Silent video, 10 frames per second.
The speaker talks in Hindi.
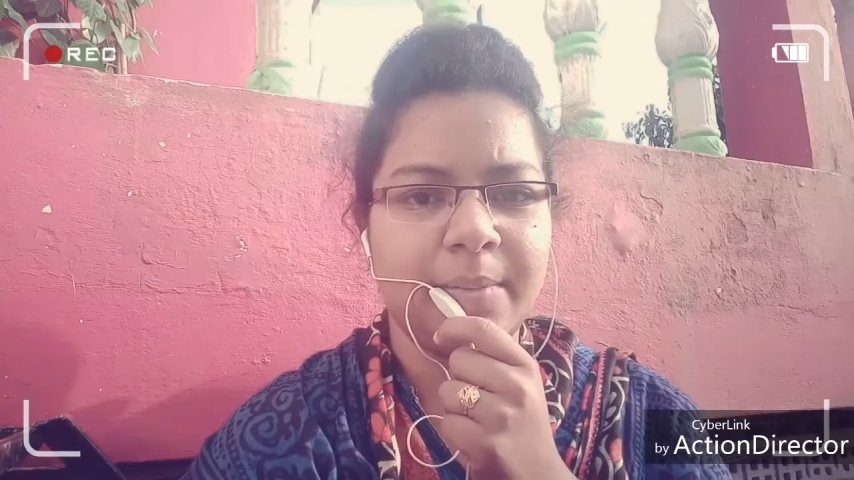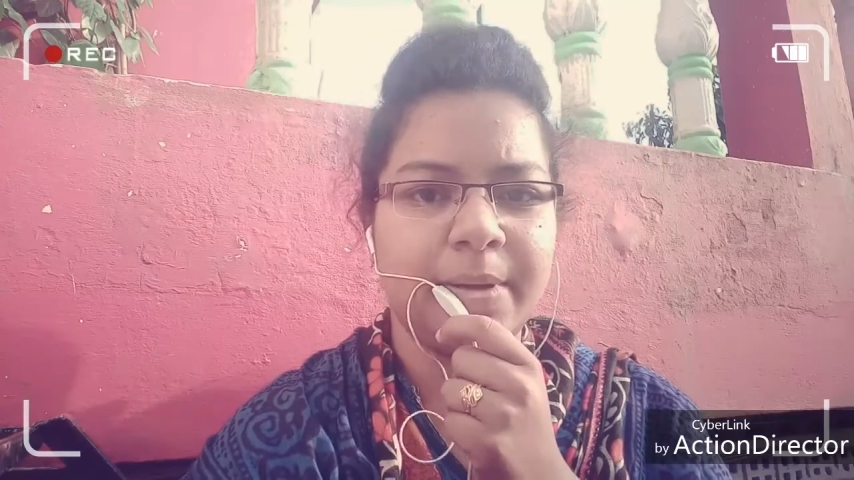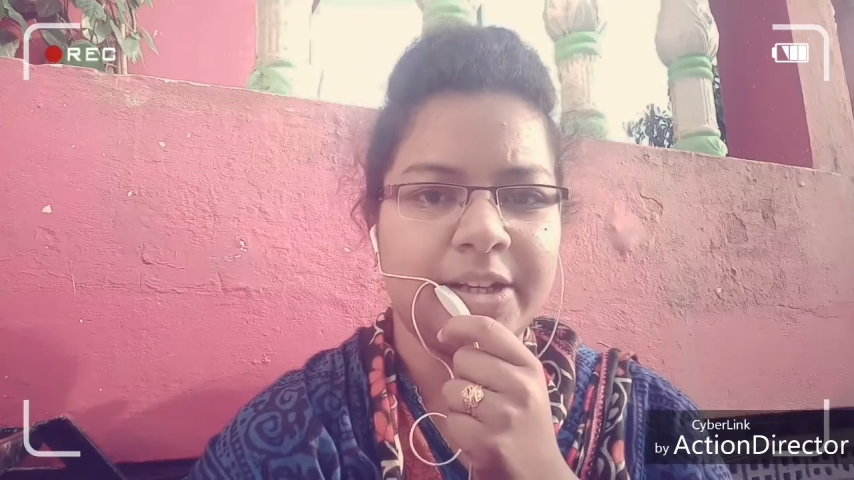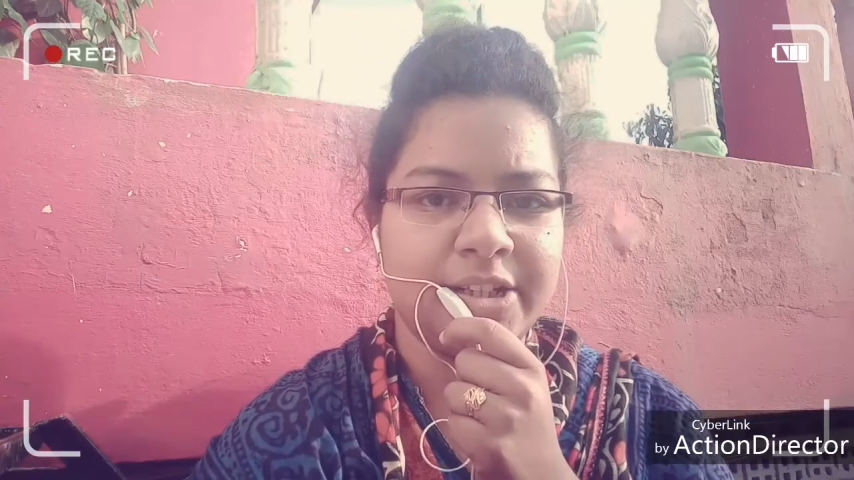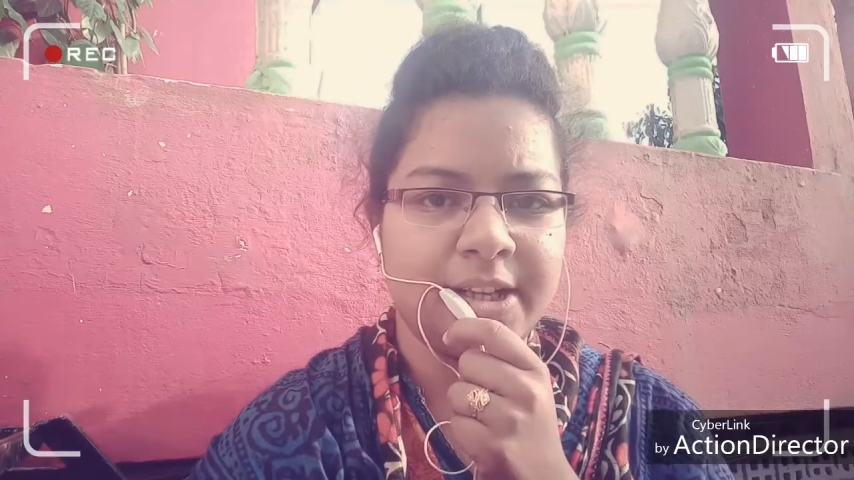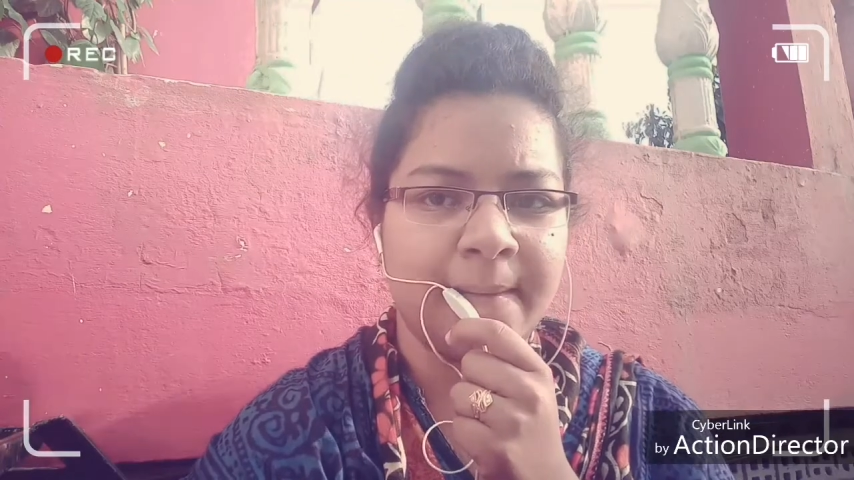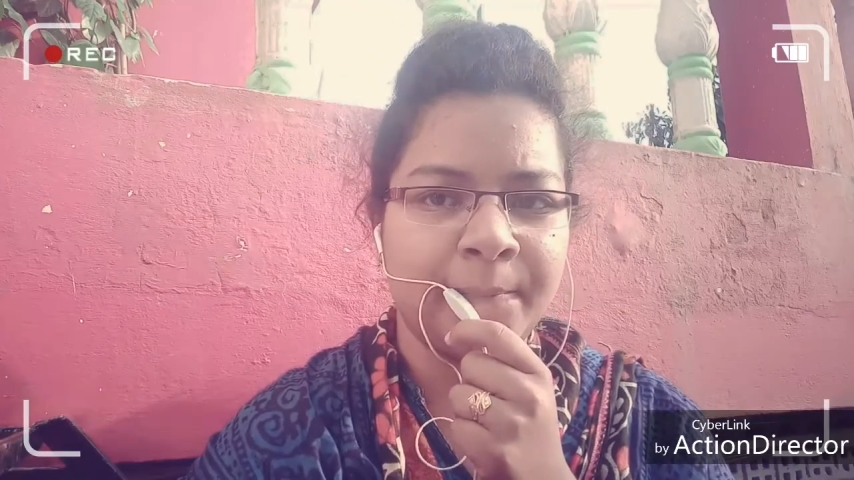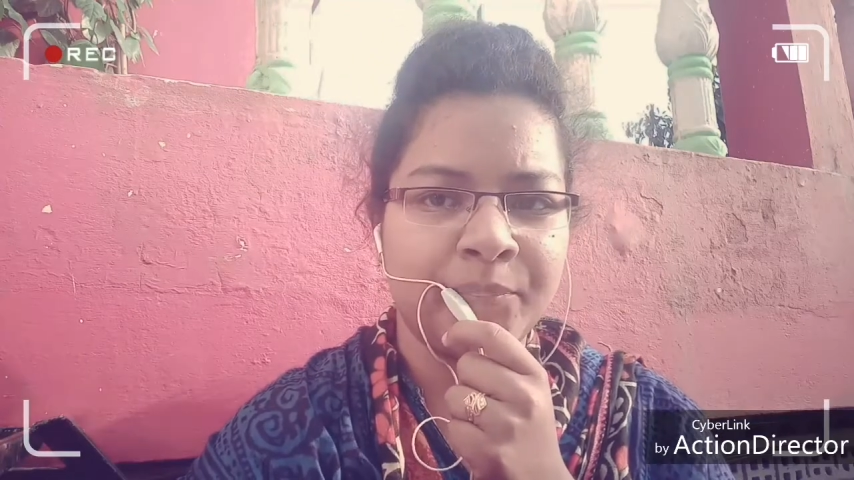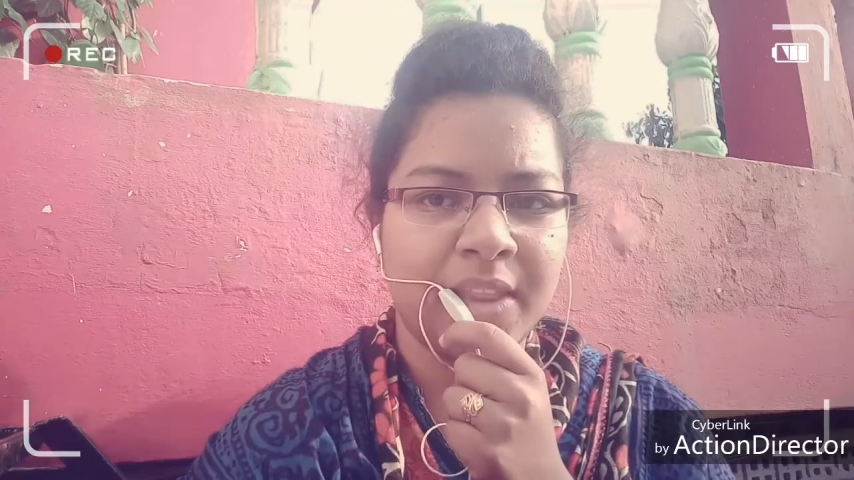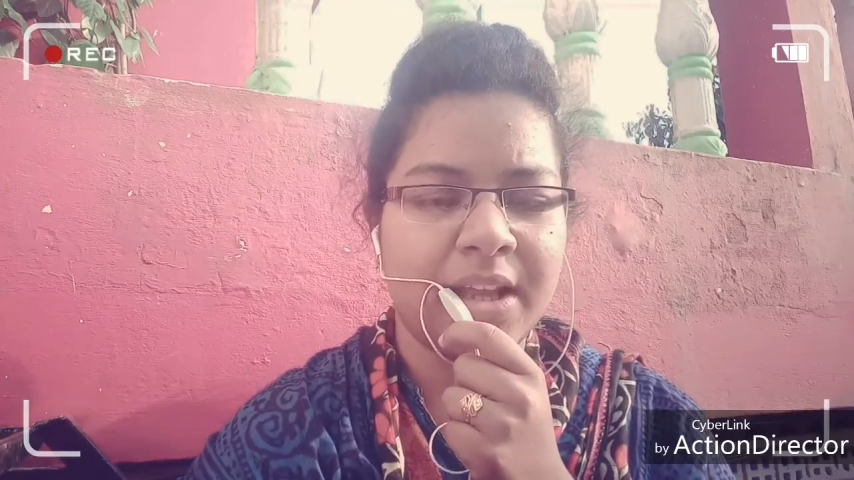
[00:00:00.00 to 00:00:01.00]
बड़े बेटे
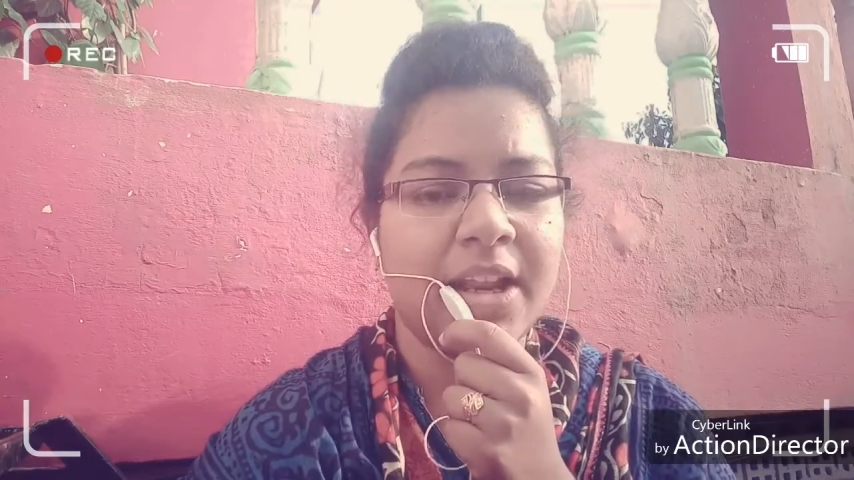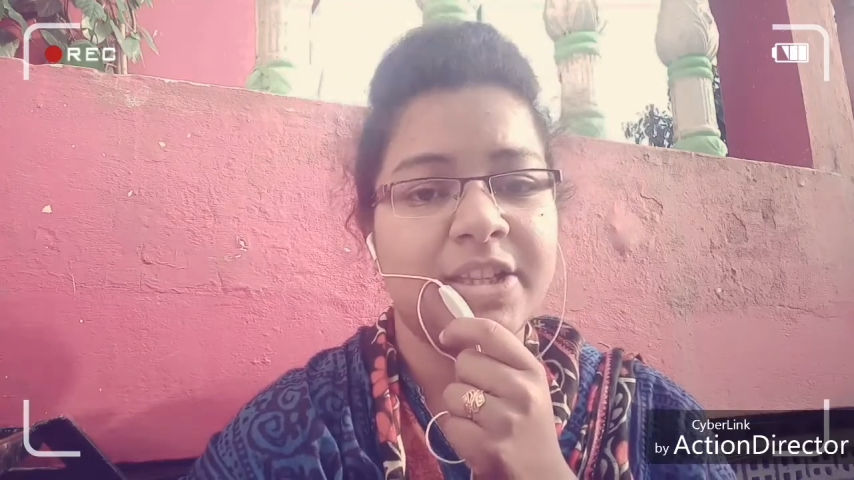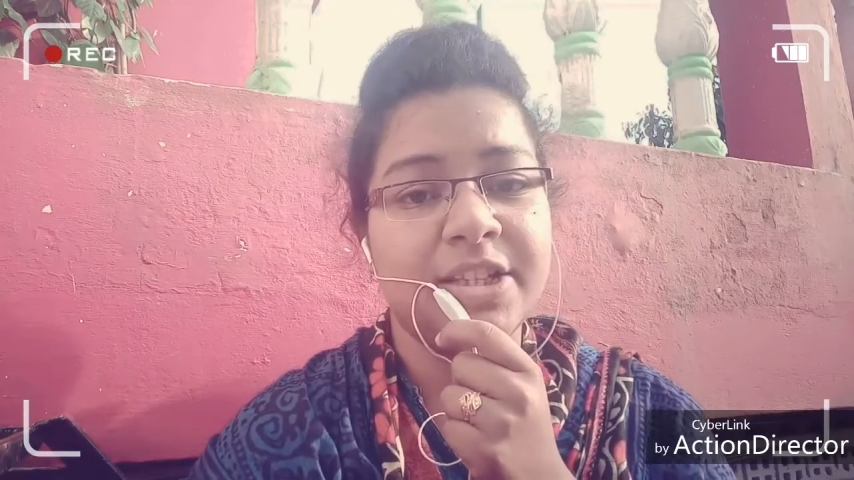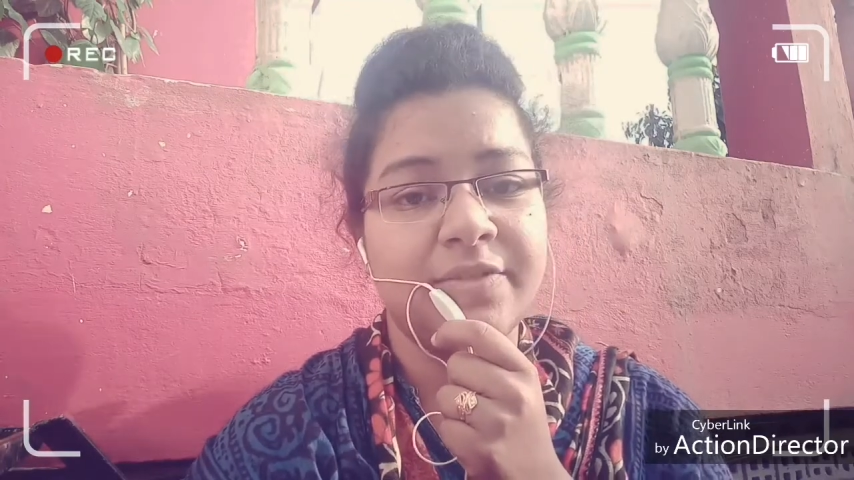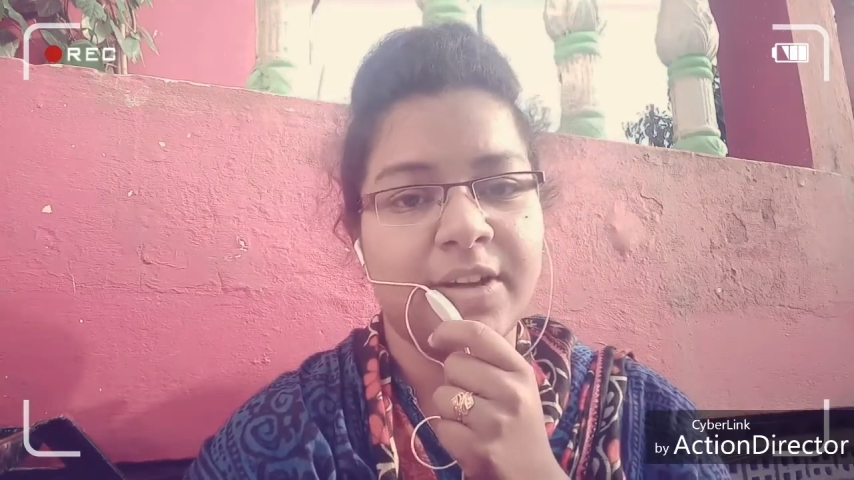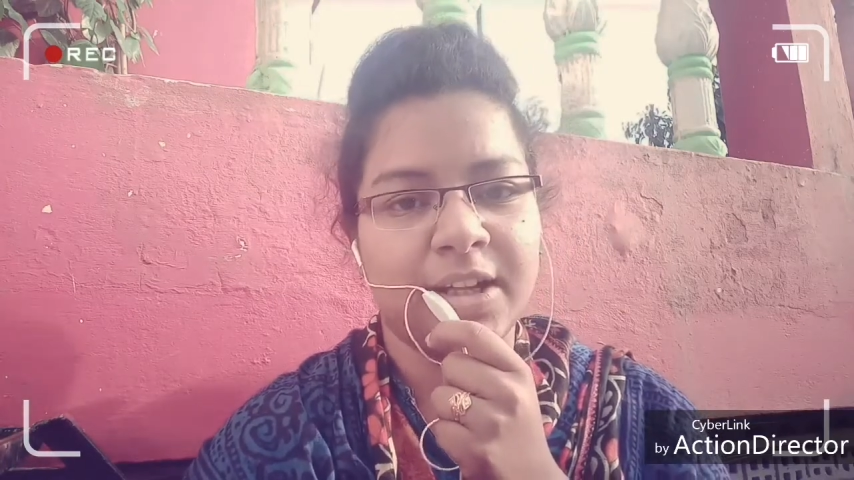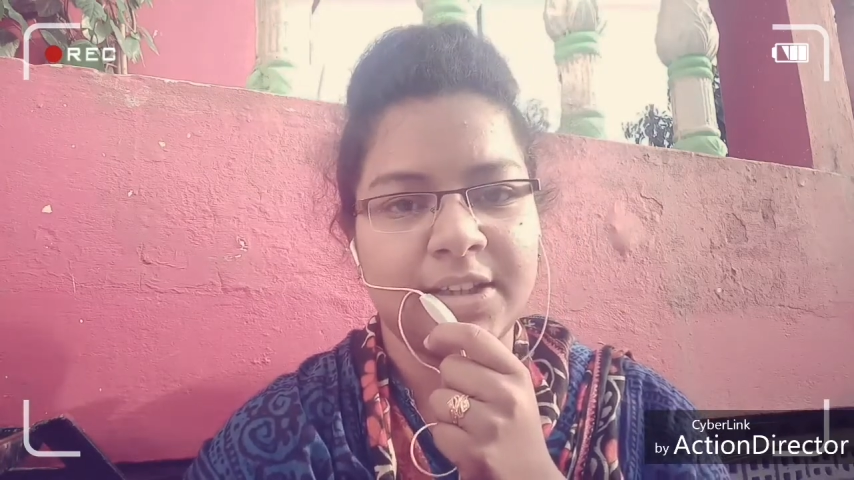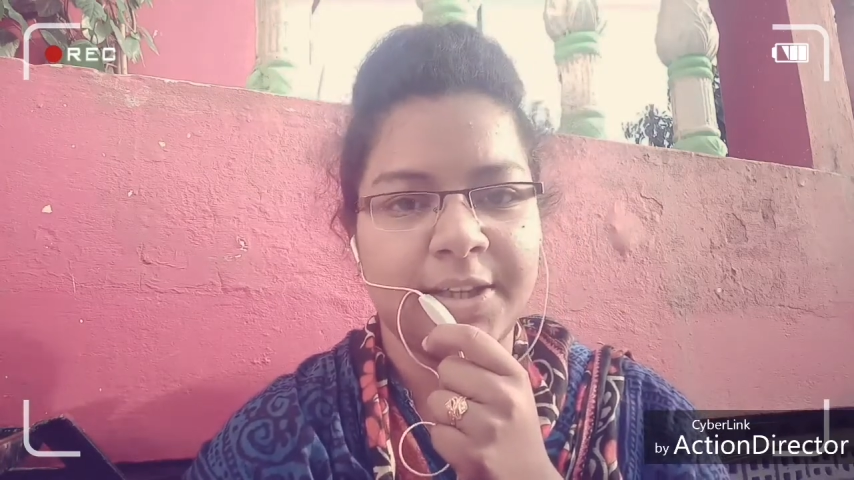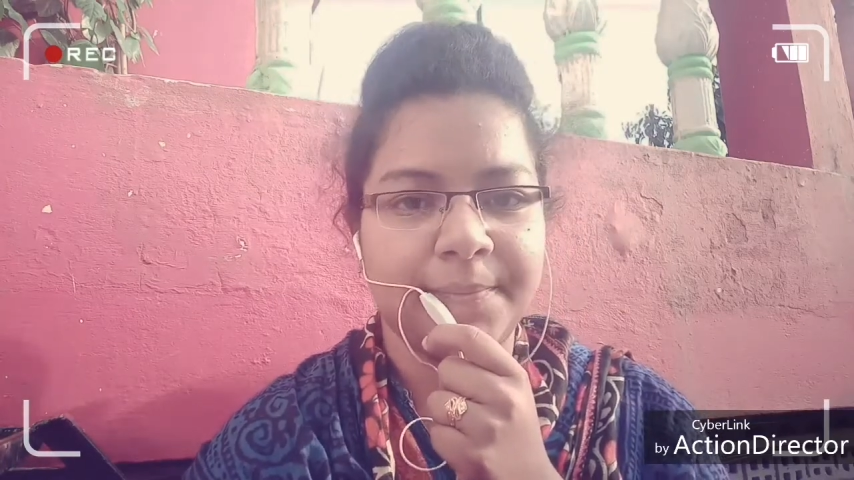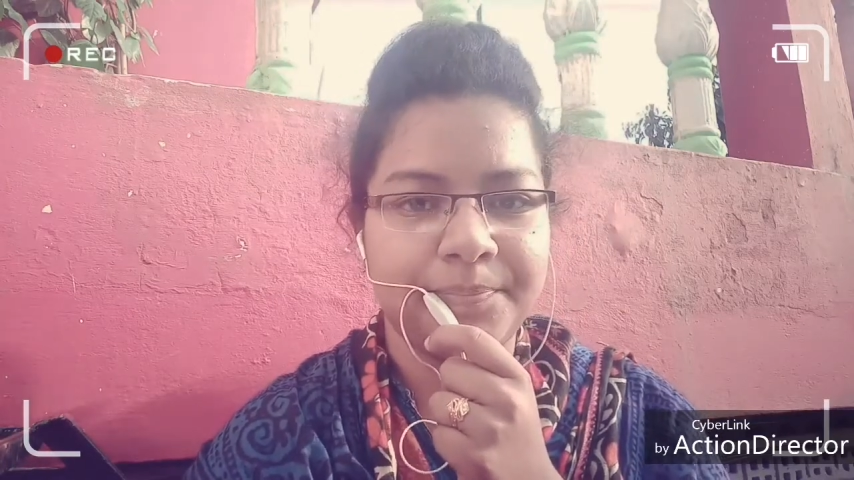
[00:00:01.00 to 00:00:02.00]
राजीव
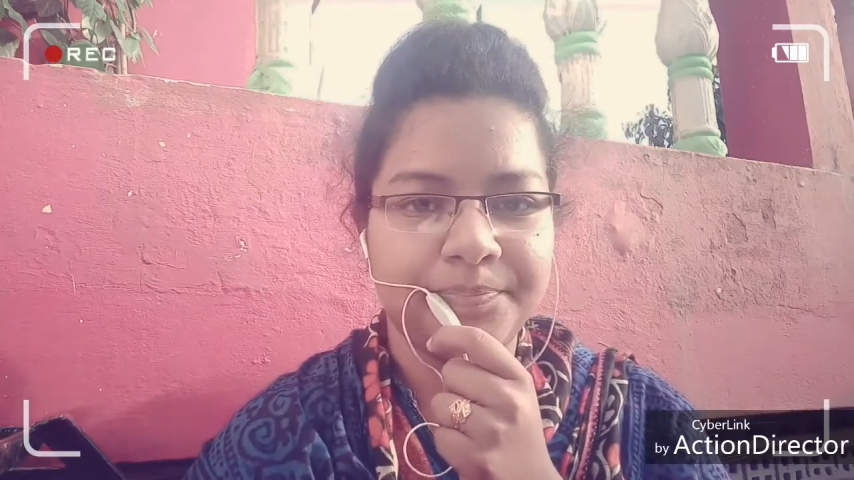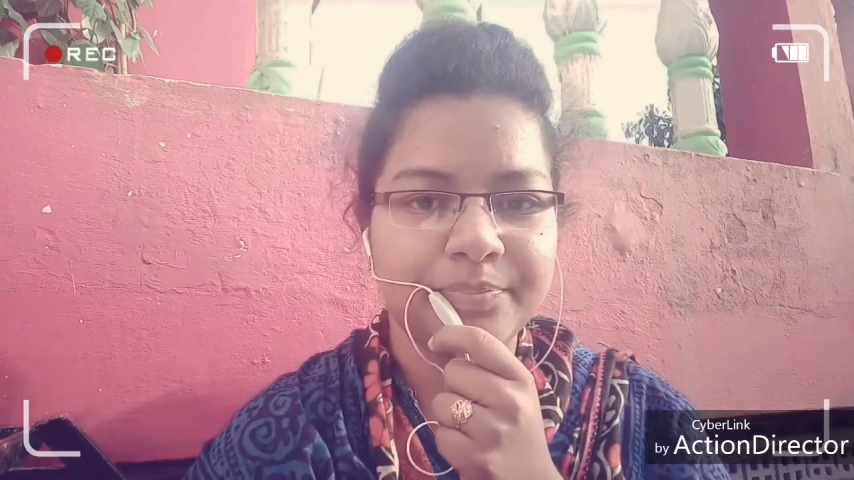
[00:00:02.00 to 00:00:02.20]
गांधी